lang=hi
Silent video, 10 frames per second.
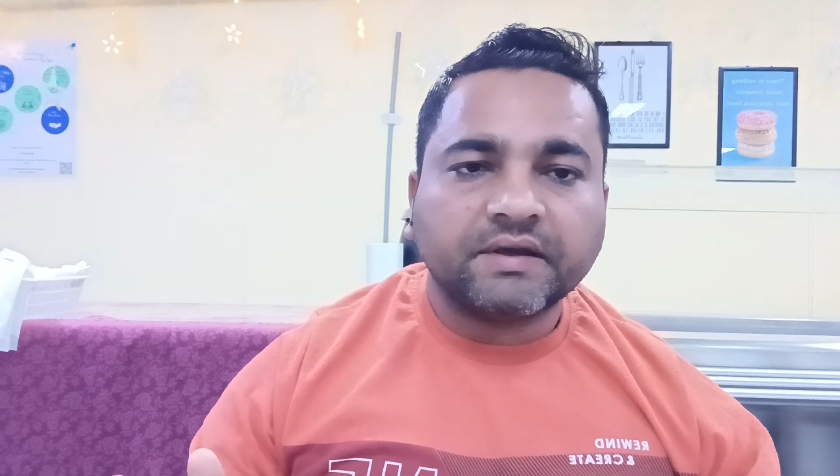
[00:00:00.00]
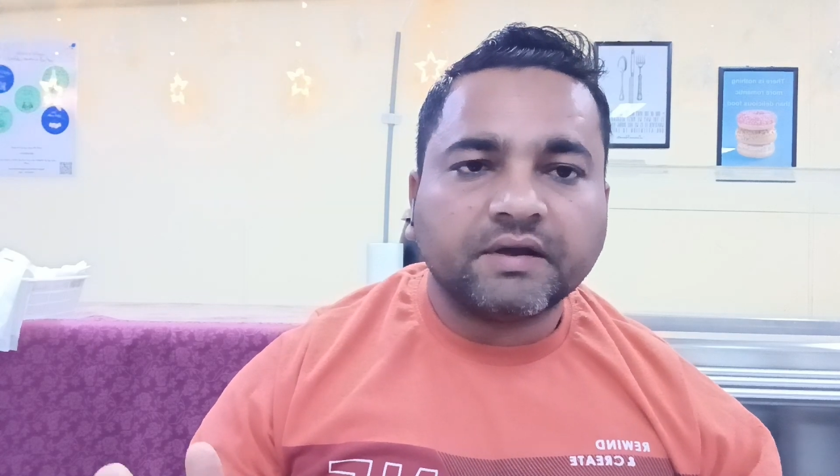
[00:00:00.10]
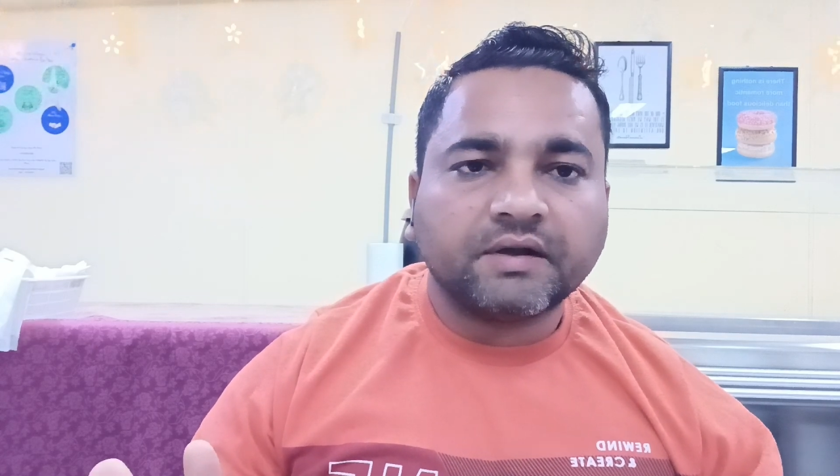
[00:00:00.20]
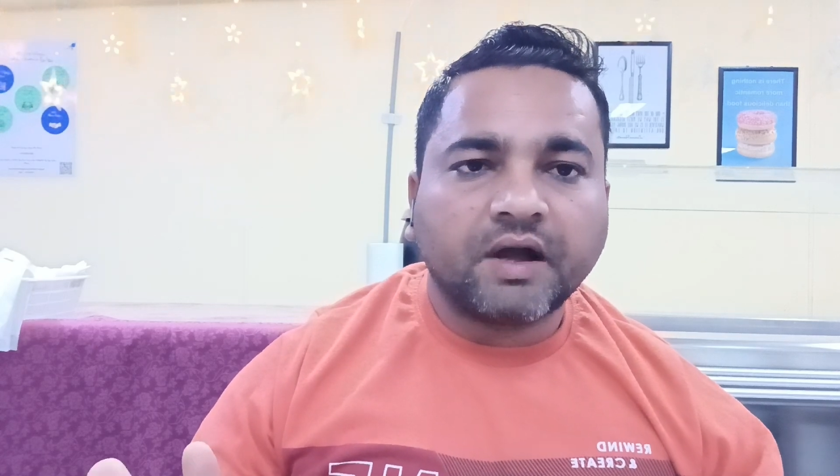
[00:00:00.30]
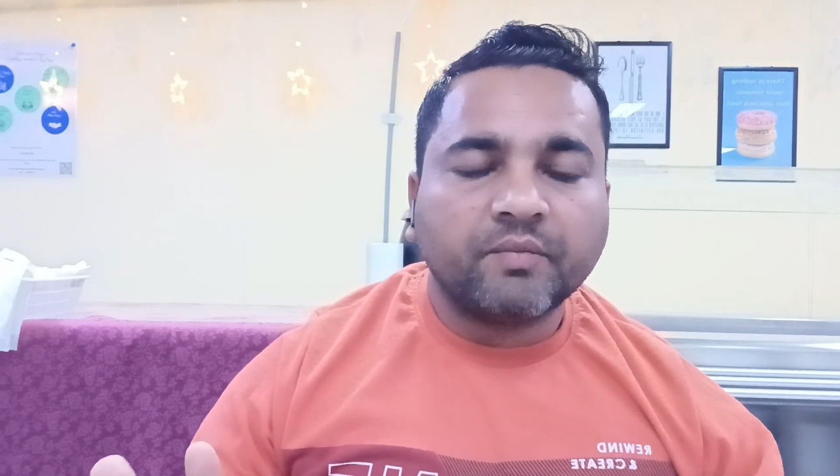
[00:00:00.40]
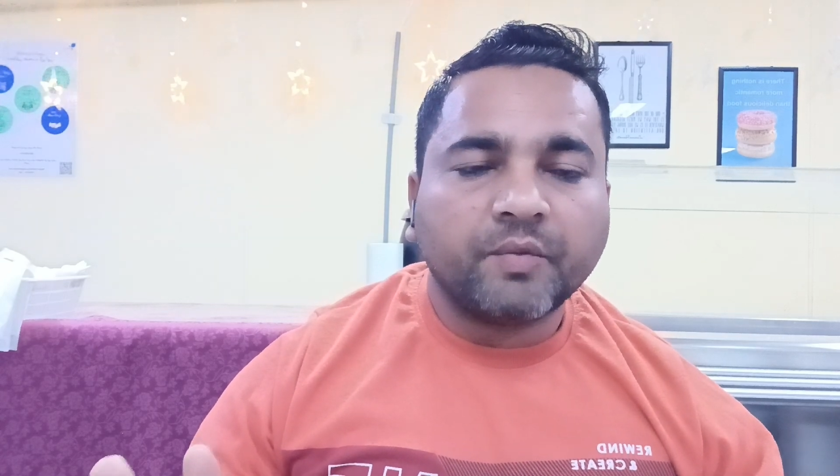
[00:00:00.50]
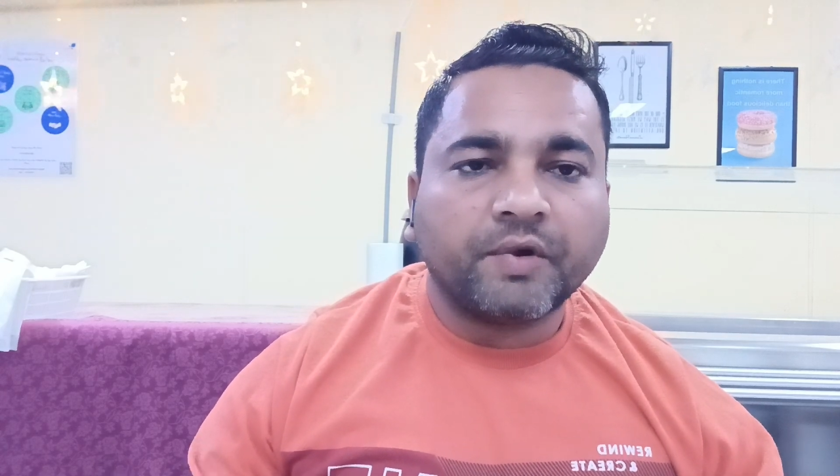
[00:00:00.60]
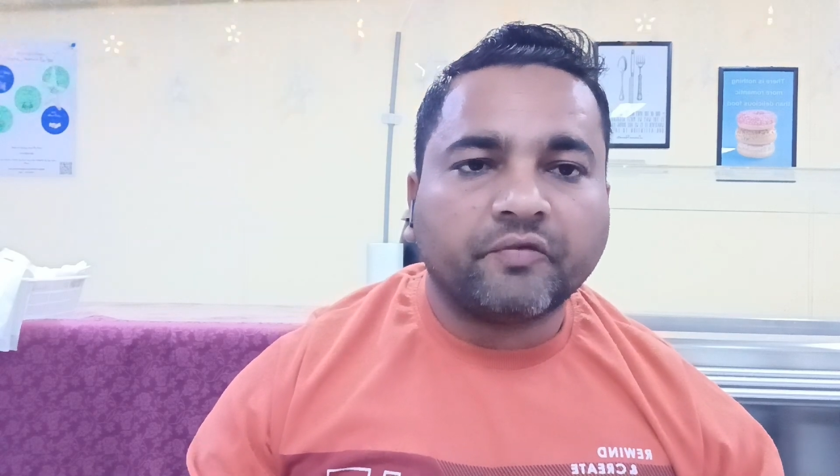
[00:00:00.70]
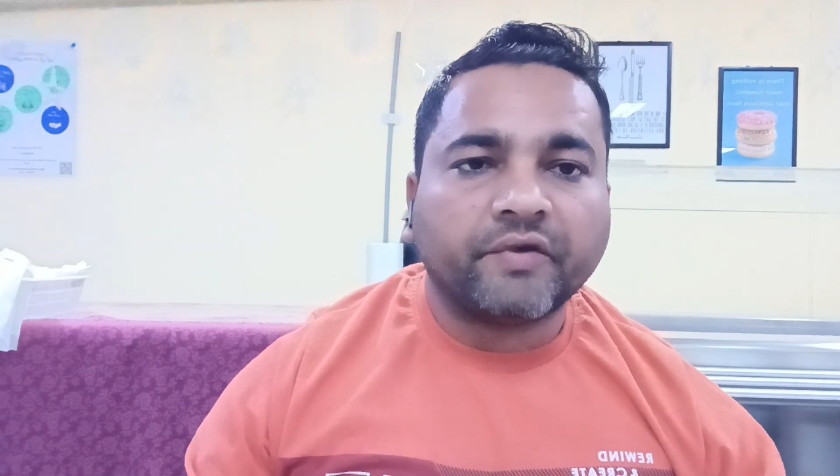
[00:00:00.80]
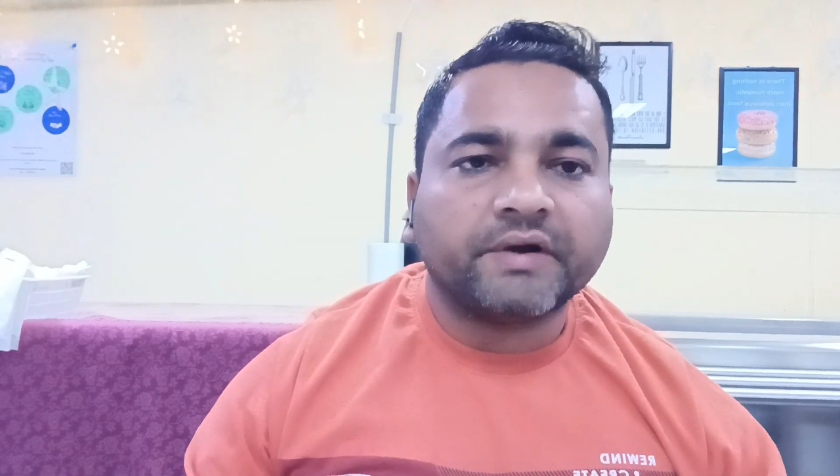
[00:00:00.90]
देंगे काम में
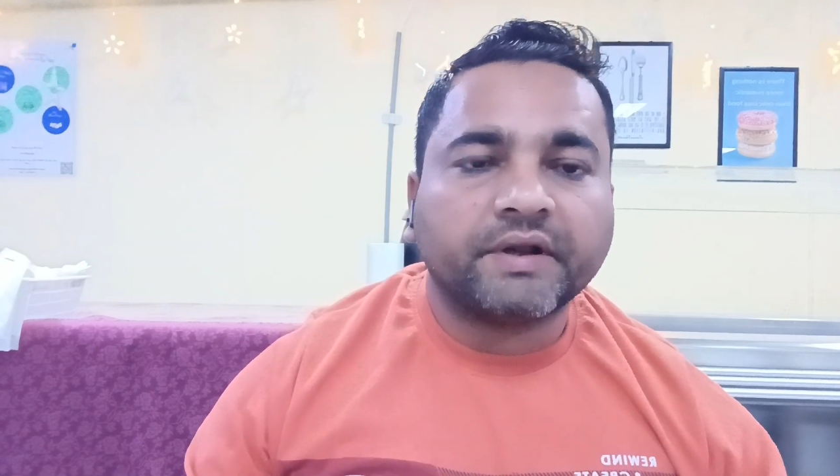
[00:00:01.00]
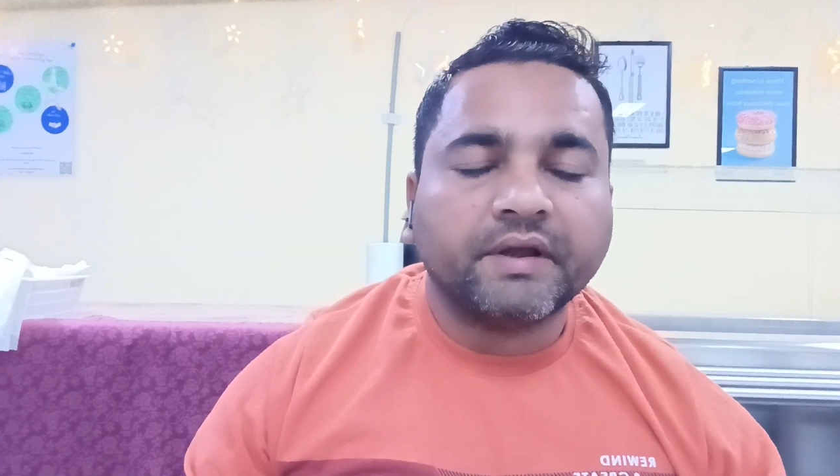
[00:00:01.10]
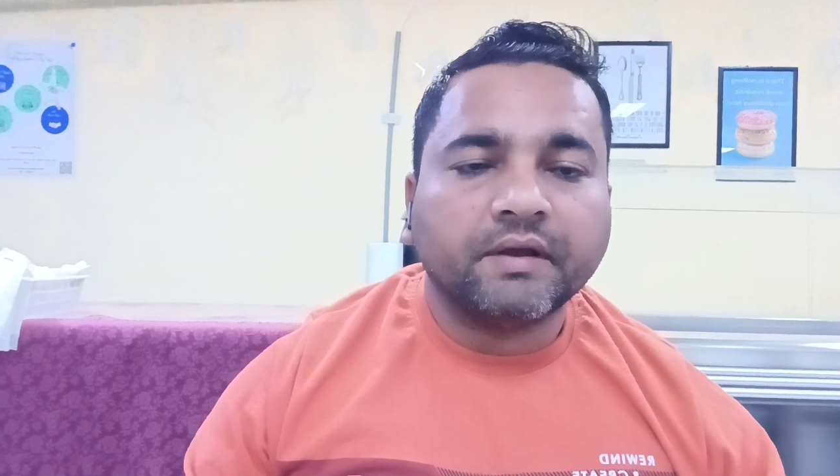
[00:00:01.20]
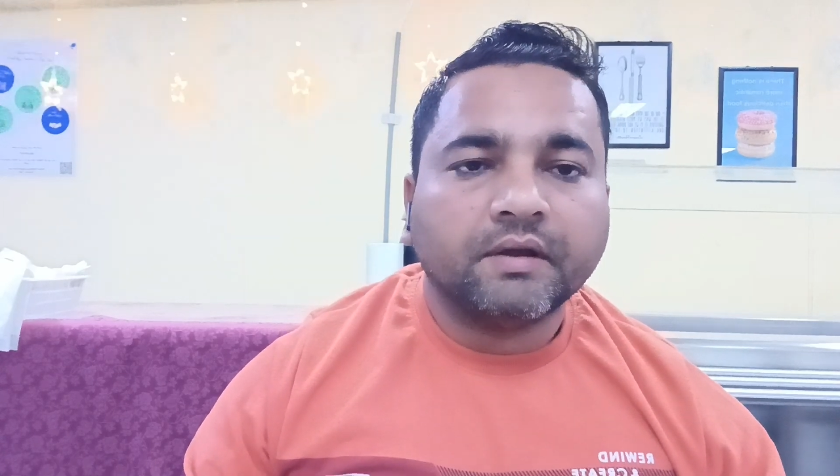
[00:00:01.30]
परफेक्ट हैं